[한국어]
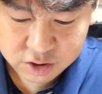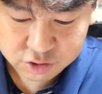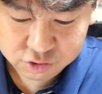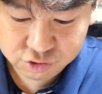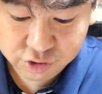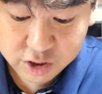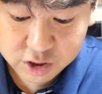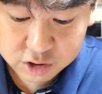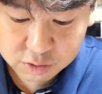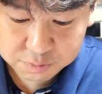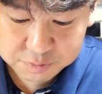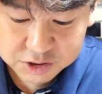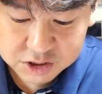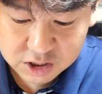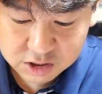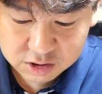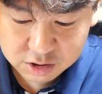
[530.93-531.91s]
주님께서
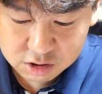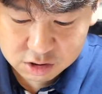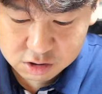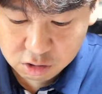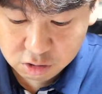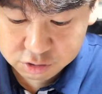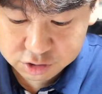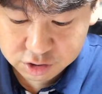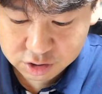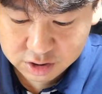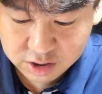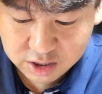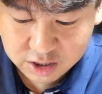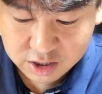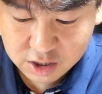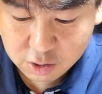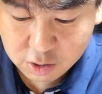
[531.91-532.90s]
빗장들을
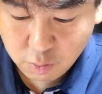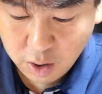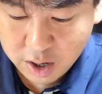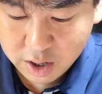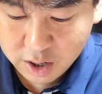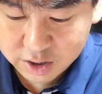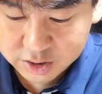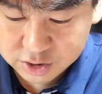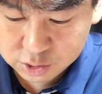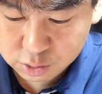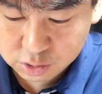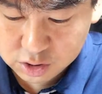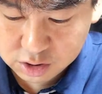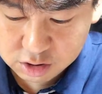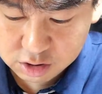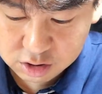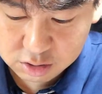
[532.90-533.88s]
꺾으셨다. 왕과
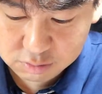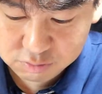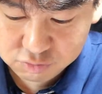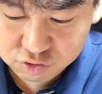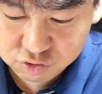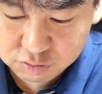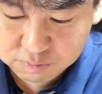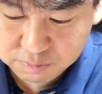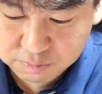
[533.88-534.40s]
지도자들은 뭇